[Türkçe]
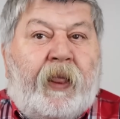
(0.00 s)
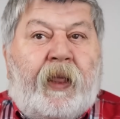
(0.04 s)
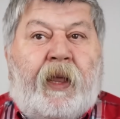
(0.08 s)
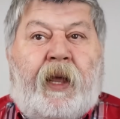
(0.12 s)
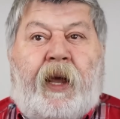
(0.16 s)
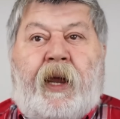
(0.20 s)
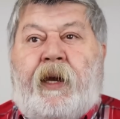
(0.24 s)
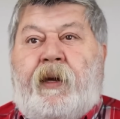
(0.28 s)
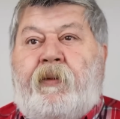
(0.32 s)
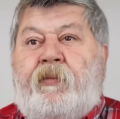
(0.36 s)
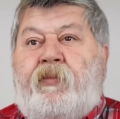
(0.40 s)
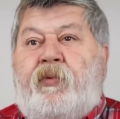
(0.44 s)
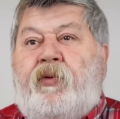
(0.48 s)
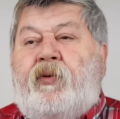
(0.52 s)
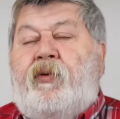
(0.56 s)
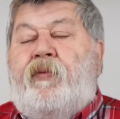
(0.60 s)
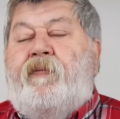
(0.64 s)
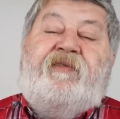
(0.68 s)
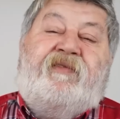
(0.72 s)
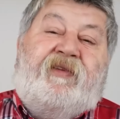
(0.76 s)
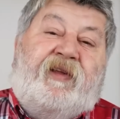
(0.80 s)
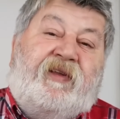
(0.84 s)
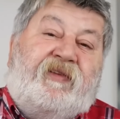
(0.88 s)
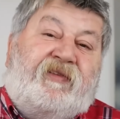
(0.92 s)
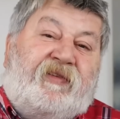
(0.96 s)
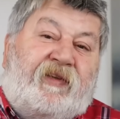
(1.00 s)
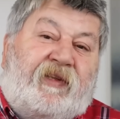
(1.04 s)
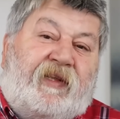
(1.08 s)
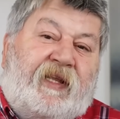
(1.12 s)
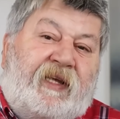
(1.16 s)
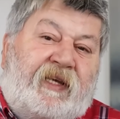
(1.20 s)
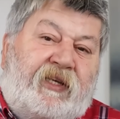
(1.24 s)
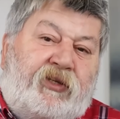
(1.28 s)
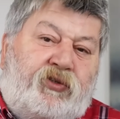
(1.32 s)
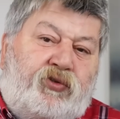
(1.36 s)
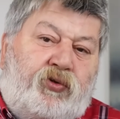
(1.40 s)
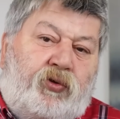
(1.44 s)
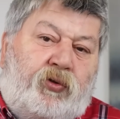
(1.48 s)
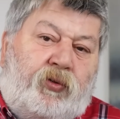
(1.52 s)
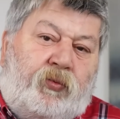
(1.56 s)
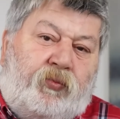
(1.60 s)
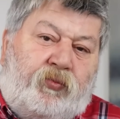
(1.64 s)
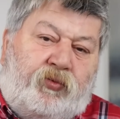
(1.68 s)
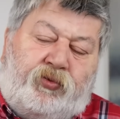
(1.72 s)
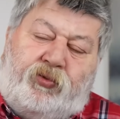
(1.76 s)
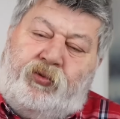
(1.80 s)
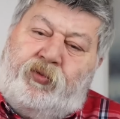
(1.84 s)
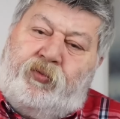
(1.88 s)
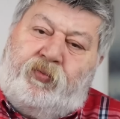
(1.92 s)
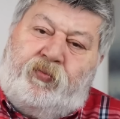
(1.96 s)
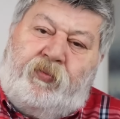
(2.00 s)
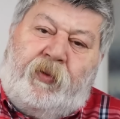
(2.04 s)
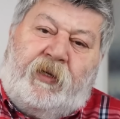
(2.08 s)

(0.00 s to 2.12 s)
Yani bu tetikleyici olmuştur.